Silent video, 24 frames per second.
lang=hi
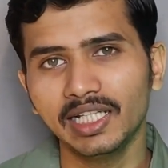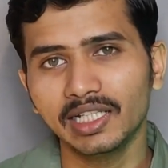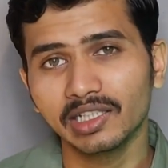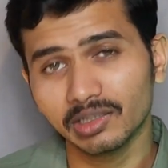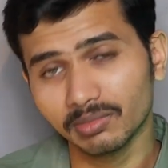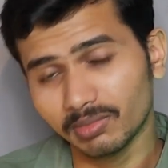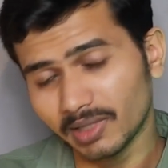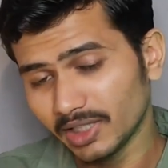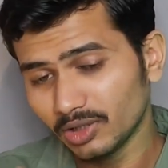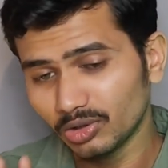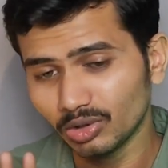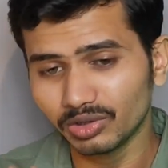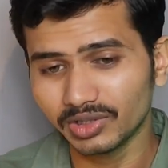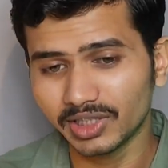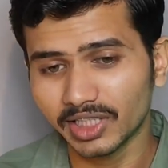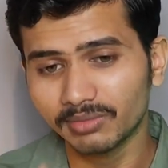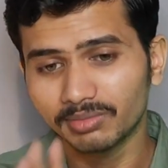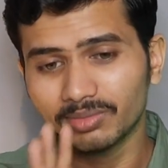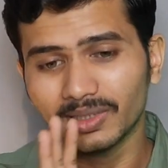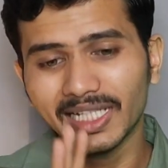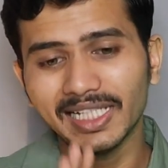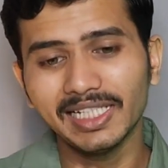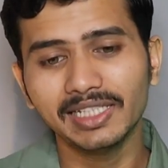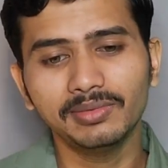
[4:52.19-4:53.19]
कि भाई दो हज़ार
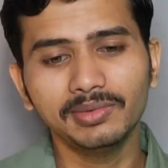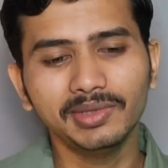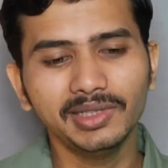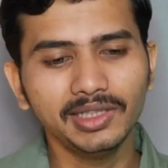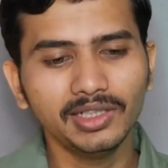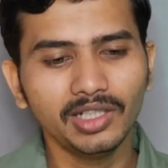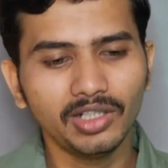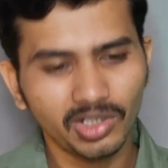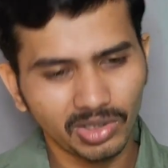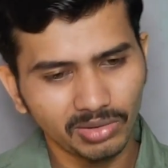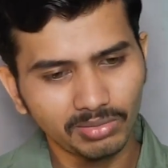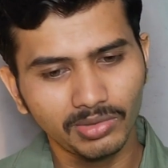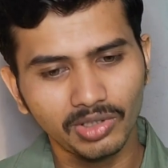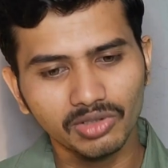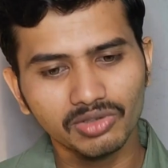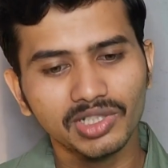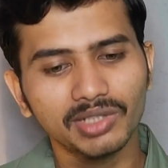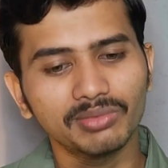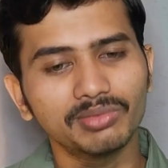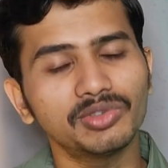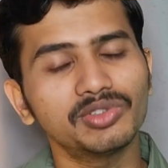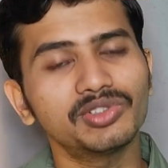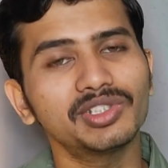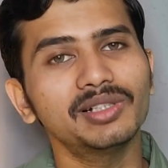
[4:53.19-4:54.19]
प्राइस भी है और बहुत
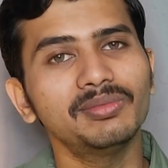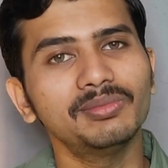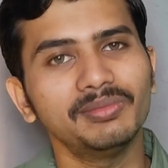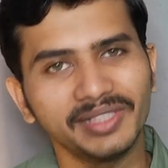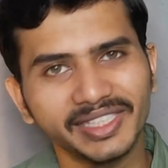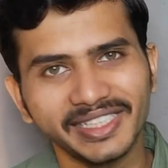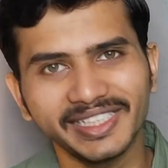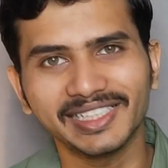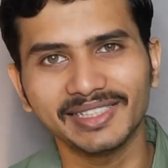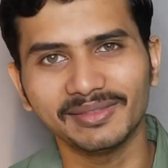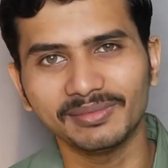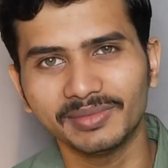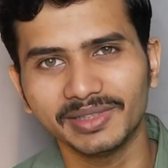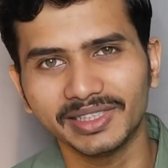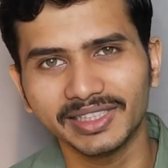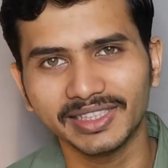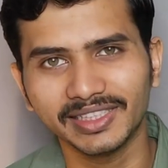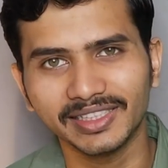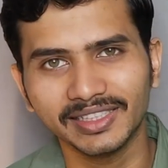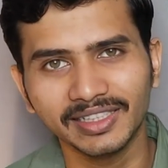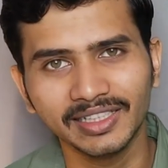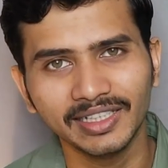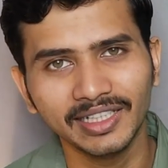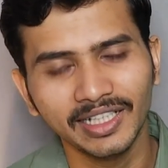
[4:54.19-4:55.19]
से पिक्चर मिसिंग भी
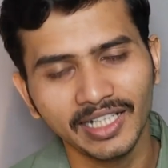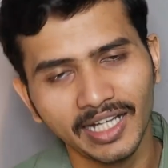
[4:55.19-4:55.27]
है